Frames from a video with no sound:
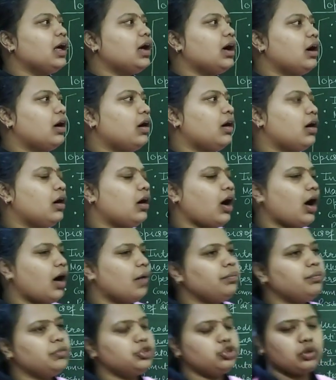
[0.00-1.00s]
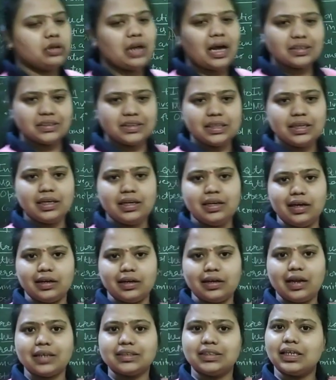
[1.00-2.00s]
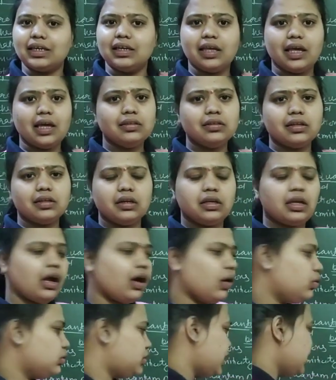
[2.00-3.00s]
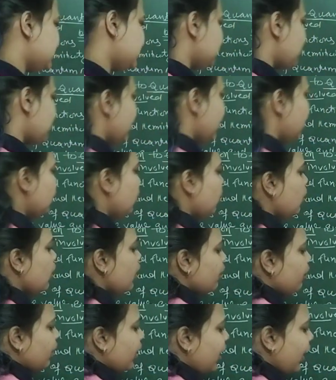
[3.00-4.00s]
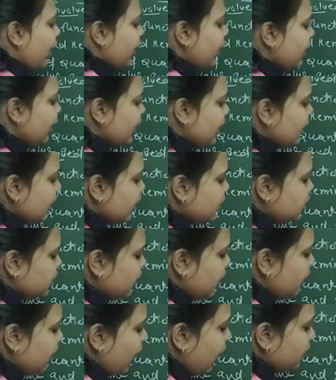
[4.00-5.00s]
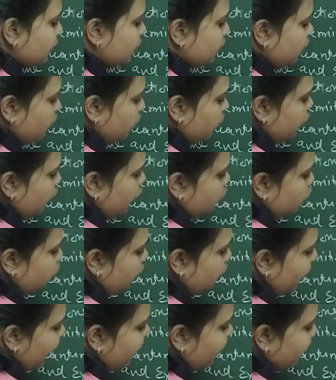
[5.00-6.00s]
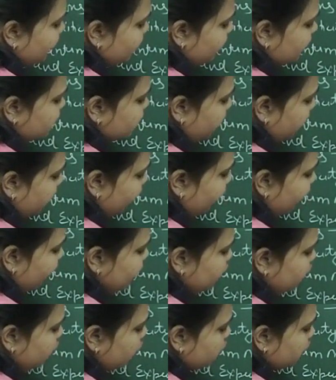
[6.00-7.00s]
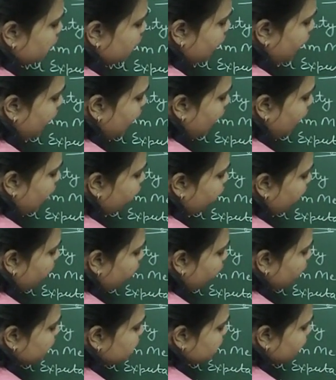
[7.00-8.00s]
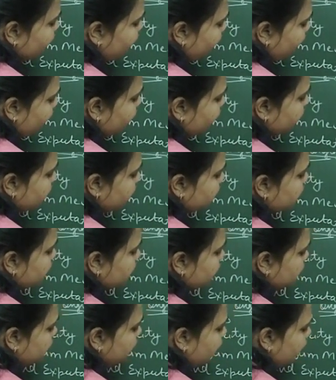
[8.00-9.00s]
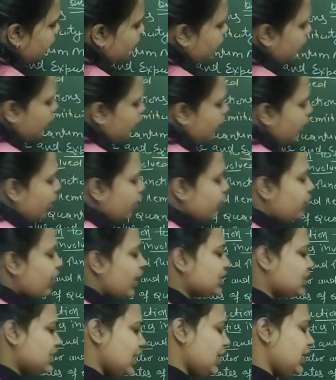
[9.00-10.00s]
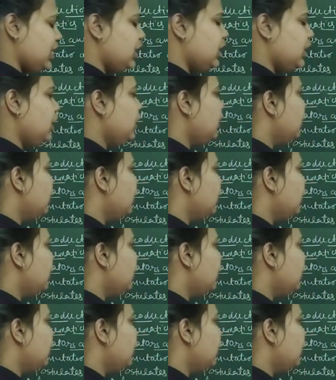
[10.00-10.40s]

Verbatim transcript: आ, हम जो क्लासिकल है क्लासिकल के अंदर क्या होता है जैसे मान लो मैं काइनेटिक एनर्जी की बात करूं तो काइनेटिक एनर्जी की वैल्यू होती है हाफ एम वी स्क्वायर ठीक है वैसे ही